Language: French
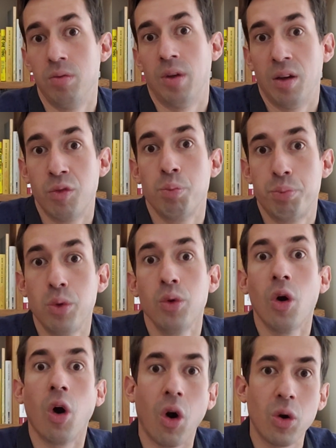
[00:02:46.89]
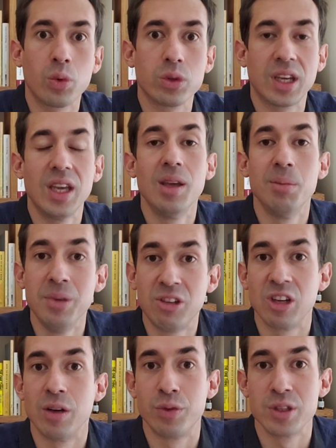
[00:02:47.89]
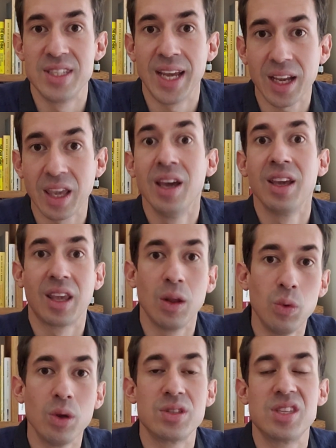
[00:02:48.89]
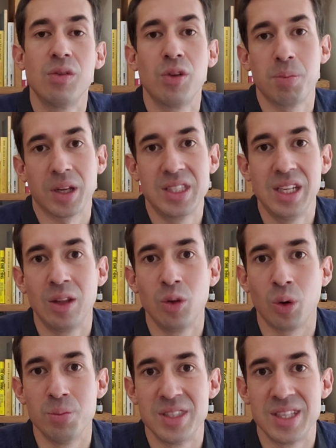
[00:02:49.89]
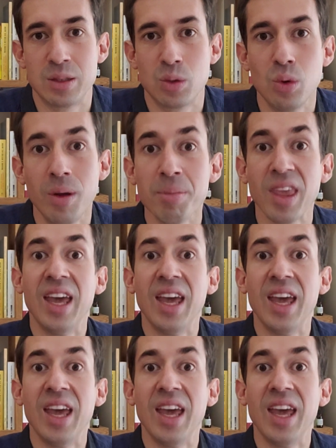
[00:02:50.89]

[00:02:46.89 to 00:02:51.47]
avons pu rencontrer Michel Wozniak, qui lui aussi fait partie de la Neurobusiness School,